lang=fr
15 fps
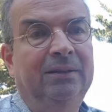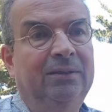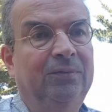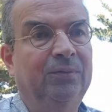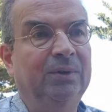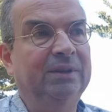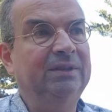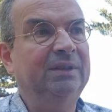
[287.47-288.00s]
Il
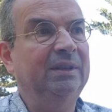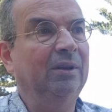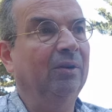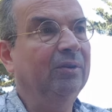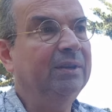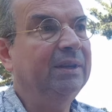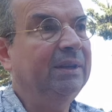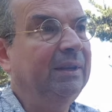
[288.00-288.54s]
faut rester
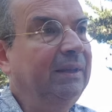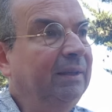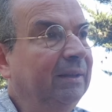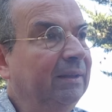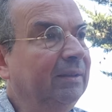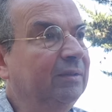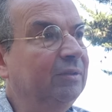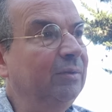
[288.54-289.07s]
ancré
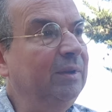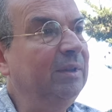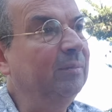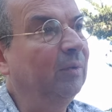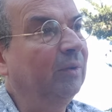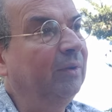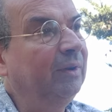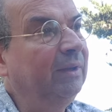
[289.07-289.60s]

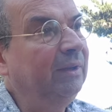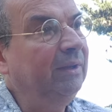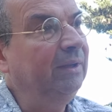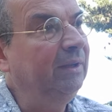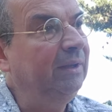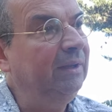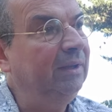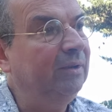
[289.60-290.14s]
solidement
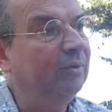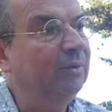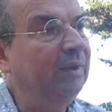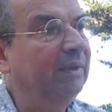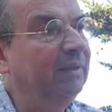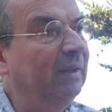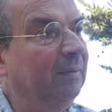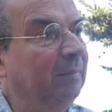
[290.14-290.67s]
et
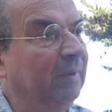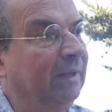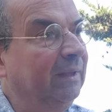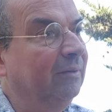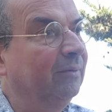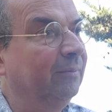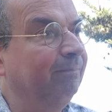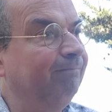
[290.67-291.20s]
connecté,
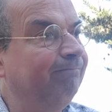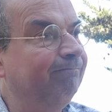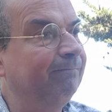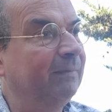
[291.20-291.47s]
mais euh,